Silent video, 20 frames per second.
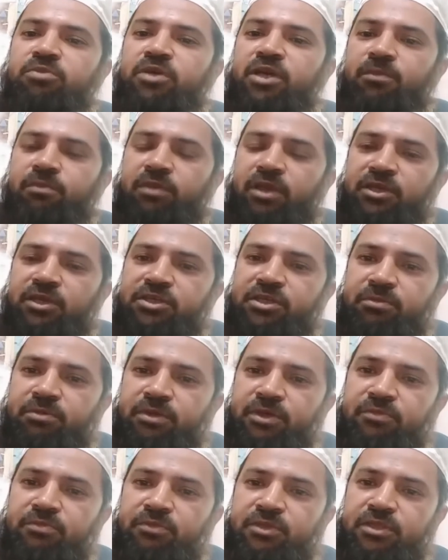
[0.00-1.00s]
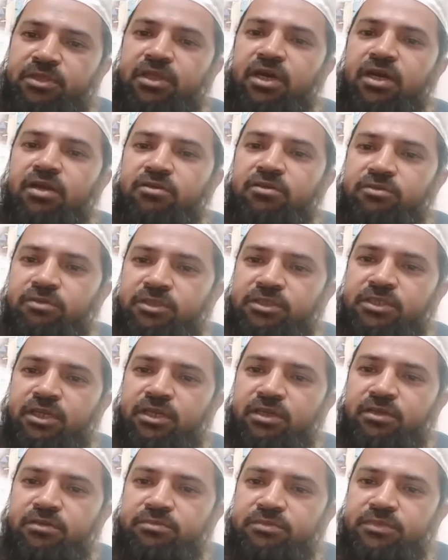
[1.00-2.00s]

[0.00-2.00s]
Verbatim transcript: ক্যাবলা হিসাবে নির্ধারণ করেছিলেন